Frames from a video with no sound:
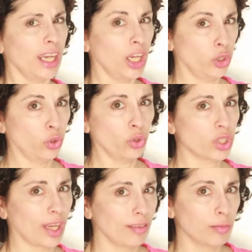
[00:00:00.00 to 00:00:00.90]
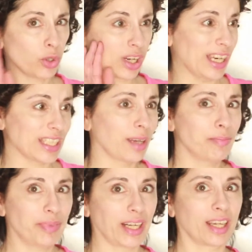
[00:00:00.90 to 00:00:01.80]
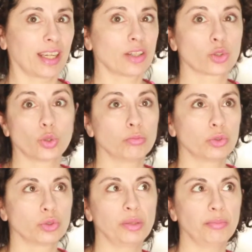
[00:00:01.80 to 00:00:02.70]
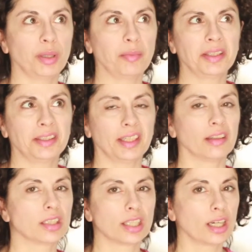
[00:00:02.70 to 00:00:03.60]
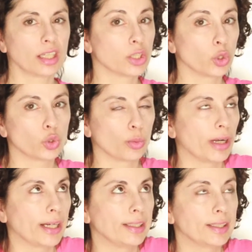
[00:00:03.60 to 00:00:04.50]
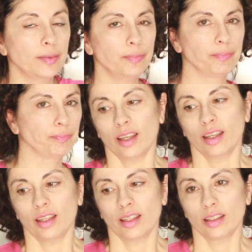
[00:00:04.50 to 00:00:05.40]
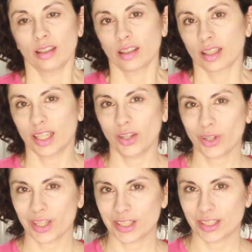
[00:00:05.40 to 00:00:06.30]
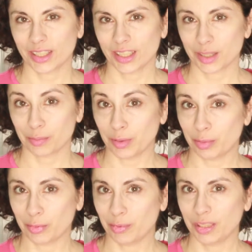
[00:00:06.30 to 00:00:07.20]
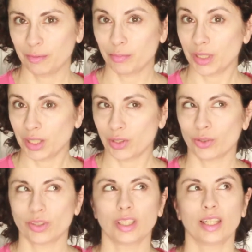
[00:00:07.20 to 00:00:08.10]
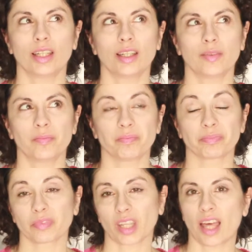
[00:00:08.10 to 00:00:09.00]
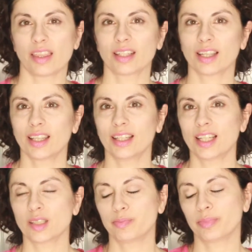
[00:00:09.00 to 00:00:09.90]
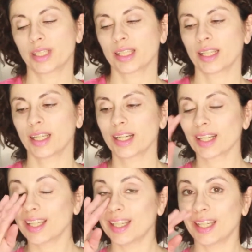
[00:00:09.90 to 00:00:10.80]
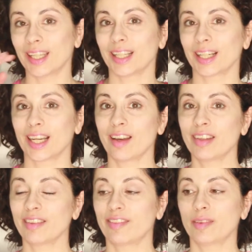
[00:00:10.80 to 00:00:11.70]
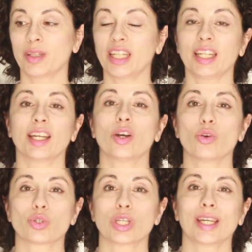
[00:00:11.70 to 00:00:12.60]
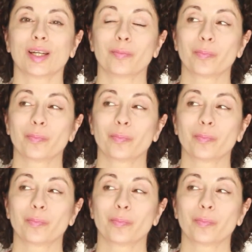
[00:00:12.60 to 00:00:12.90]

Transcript: Y todos sabemos que las Asperger somos simplemente seres de otro planeta. Creo que este es mi primer vídeo de acerca del Asperger en clave femenina, o sea,